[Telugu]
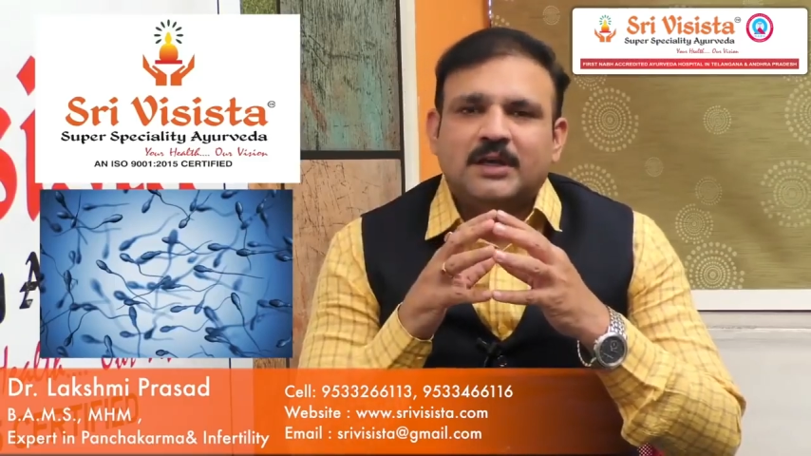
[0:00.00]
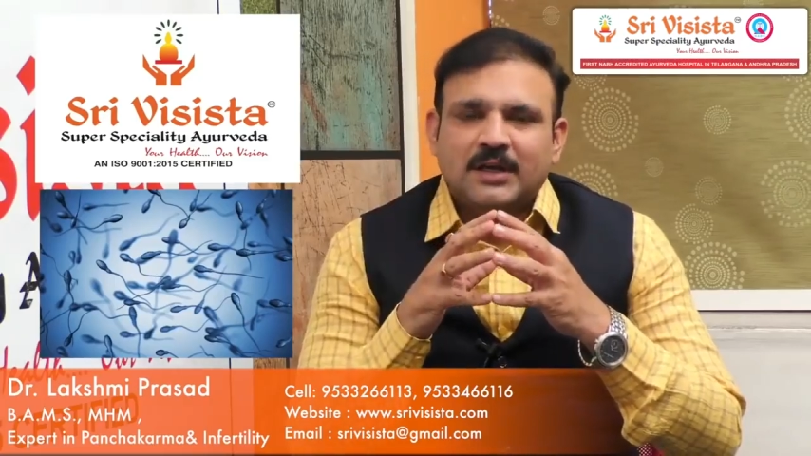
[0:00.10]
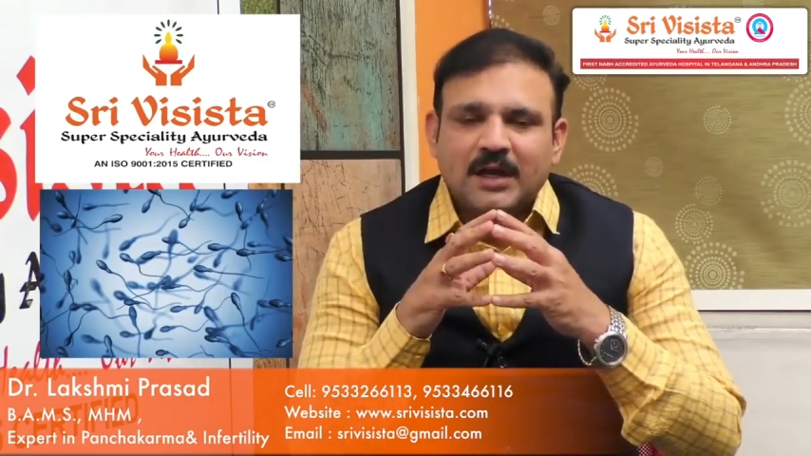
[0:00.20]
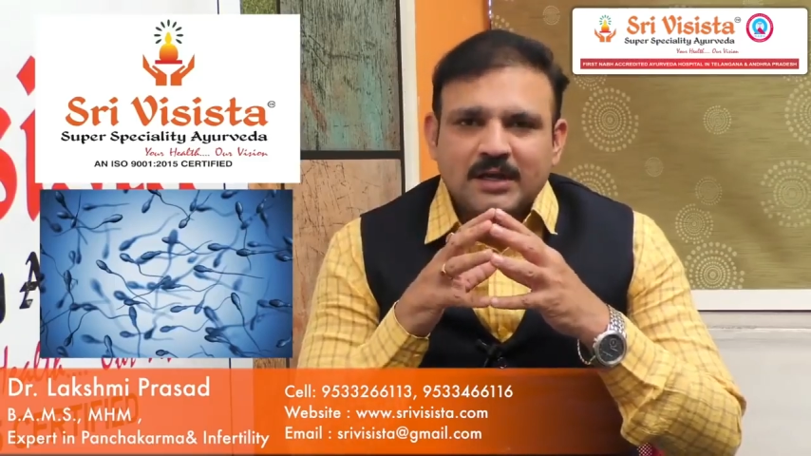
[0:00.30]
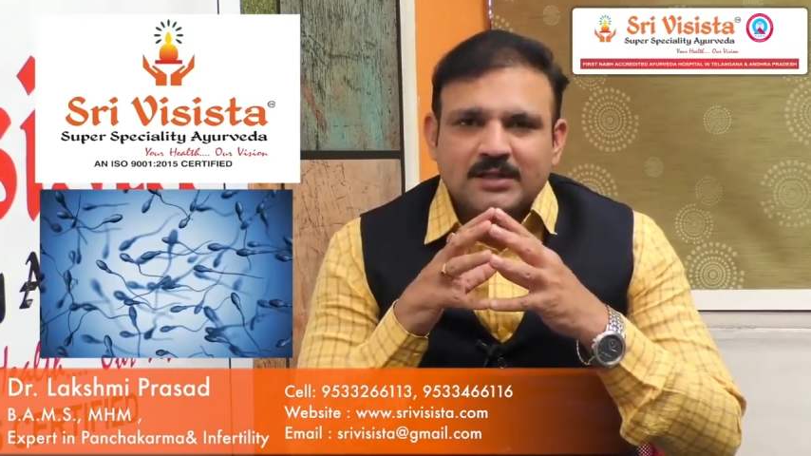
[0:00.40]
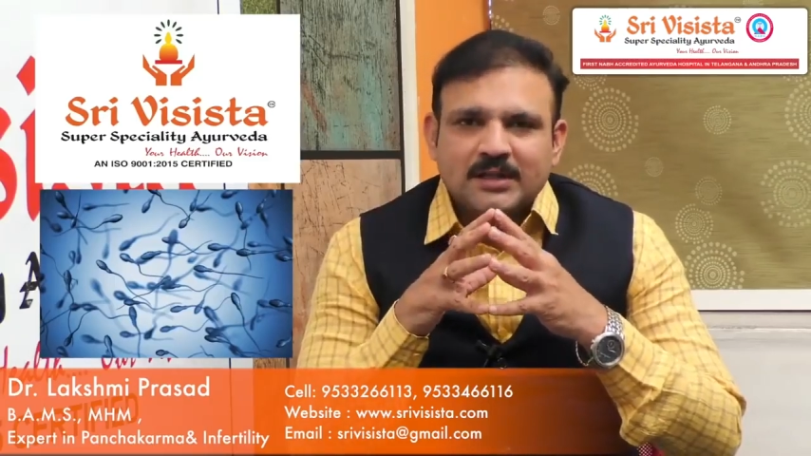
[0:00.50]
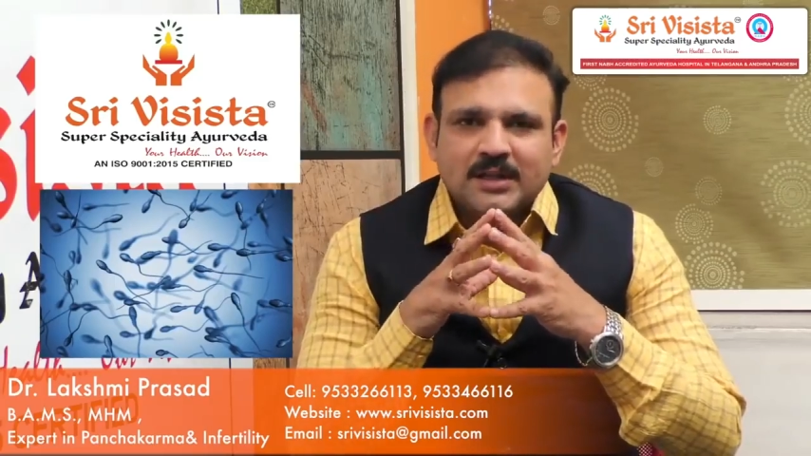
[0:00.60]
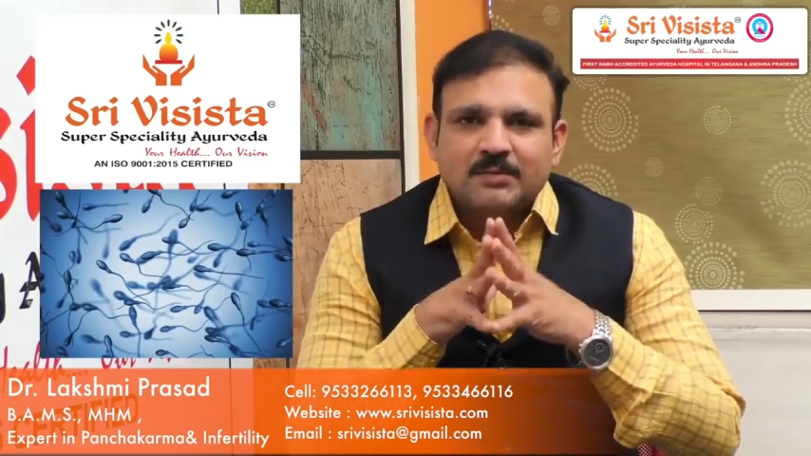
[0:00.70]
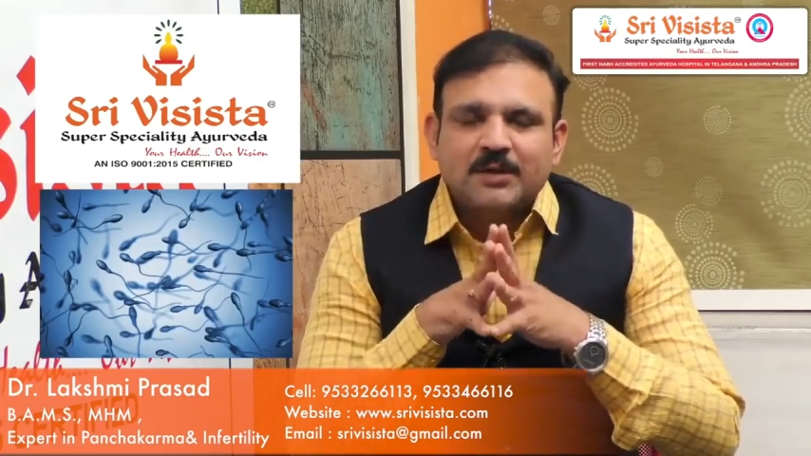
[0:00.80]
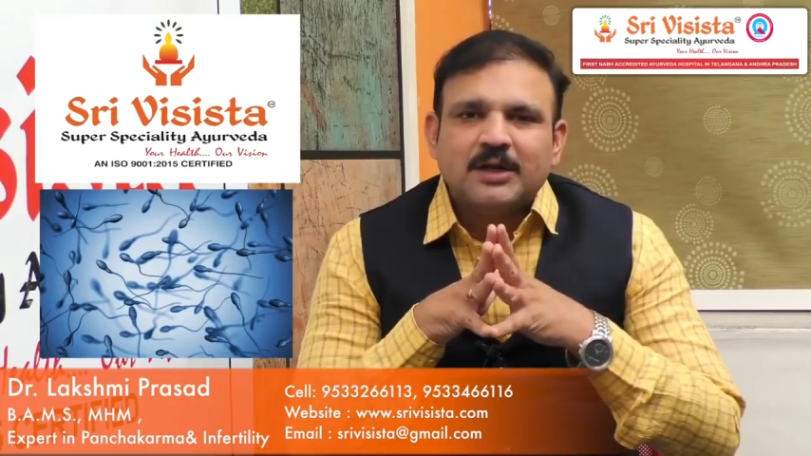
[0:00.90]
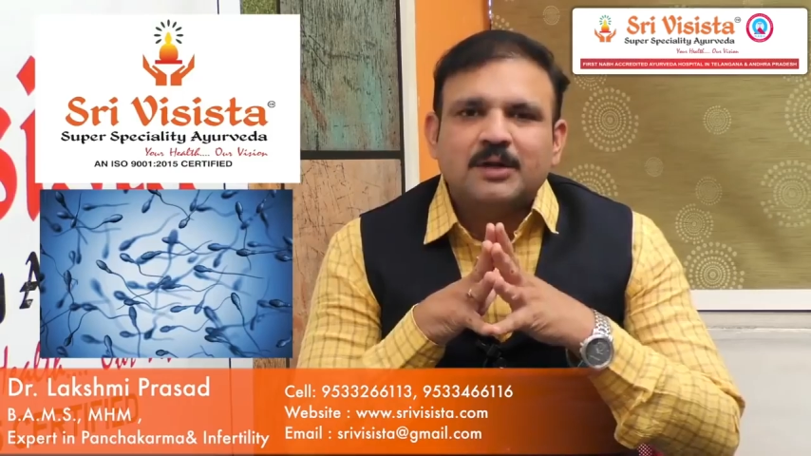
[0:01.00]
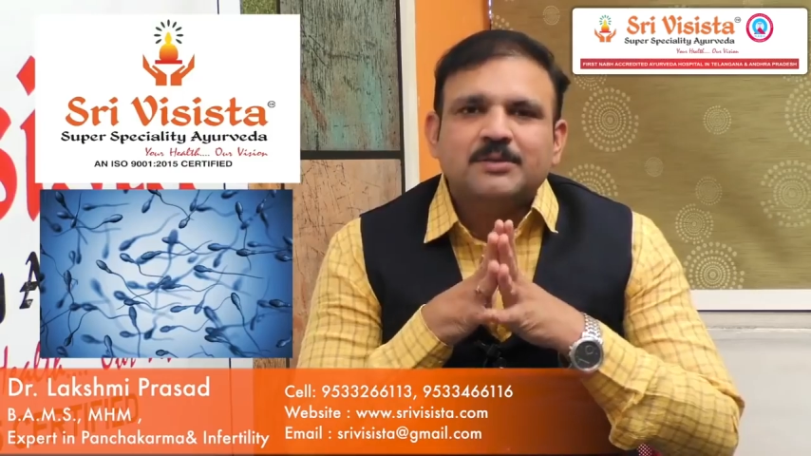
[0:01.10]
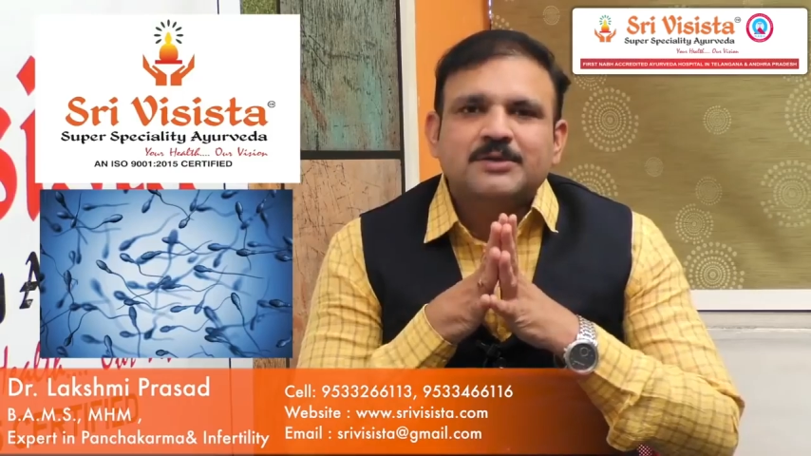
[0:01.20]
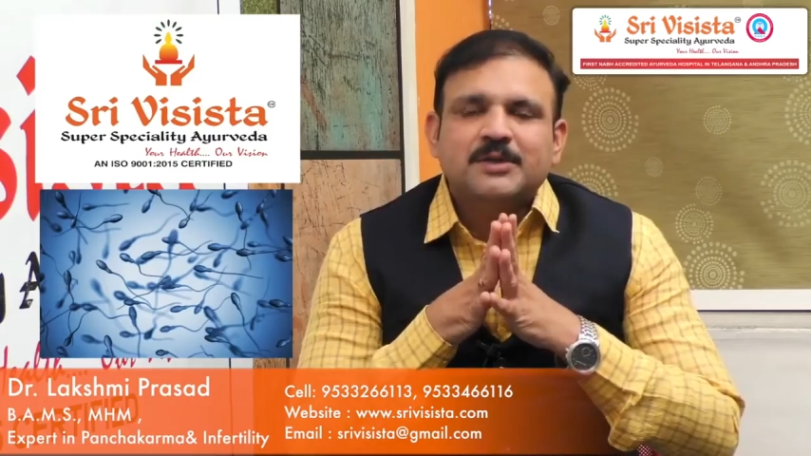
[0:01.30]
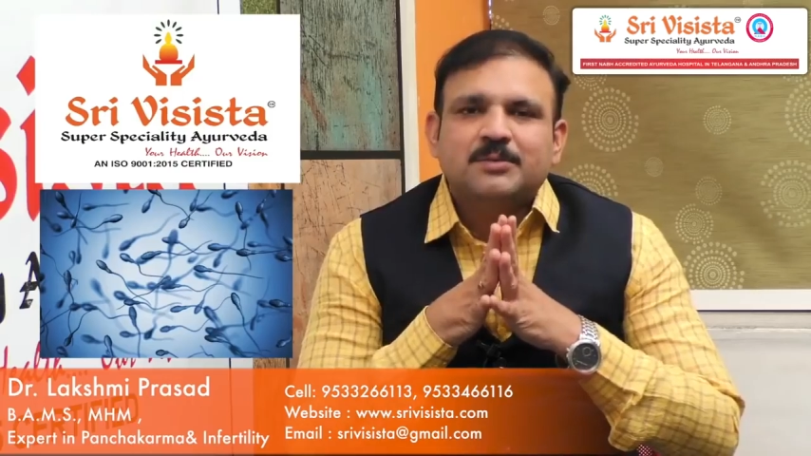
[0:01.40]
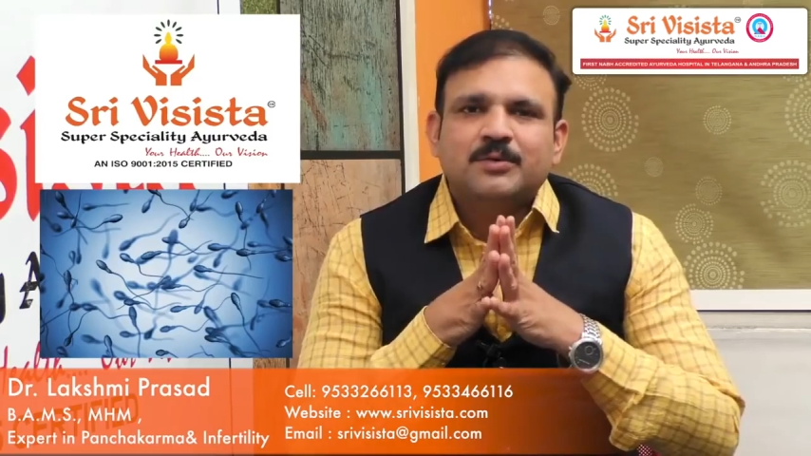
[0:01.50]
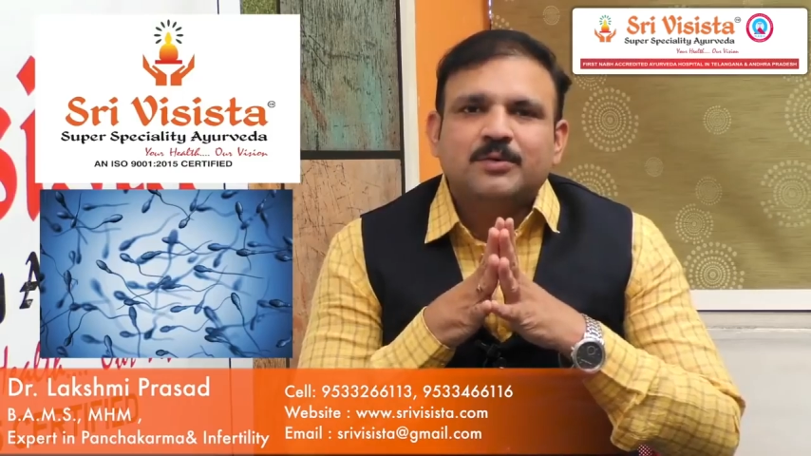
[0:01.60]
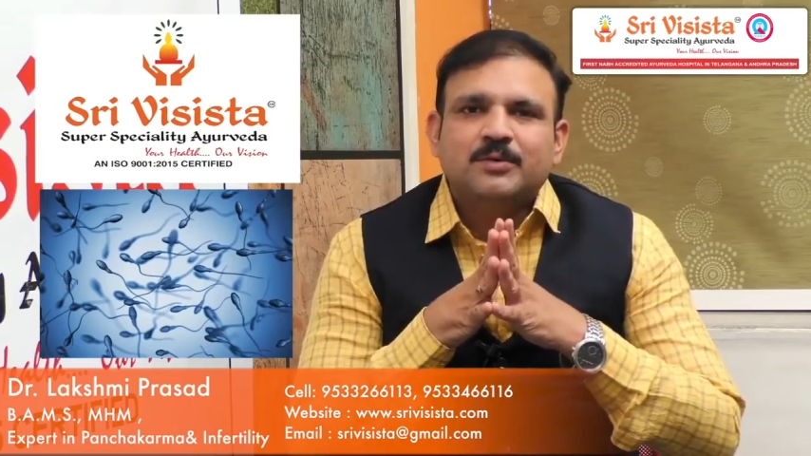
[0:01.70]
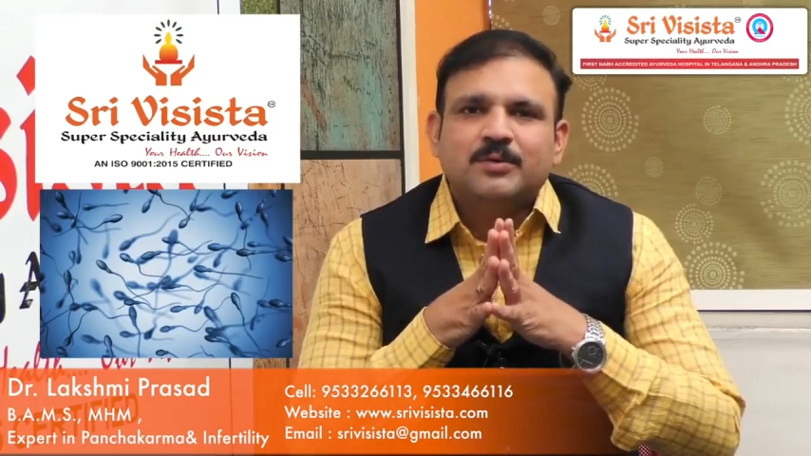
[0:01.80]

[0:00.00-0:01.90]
ఇలాంటి సందర్భాలు కనిపిస్తున్నప్పుడు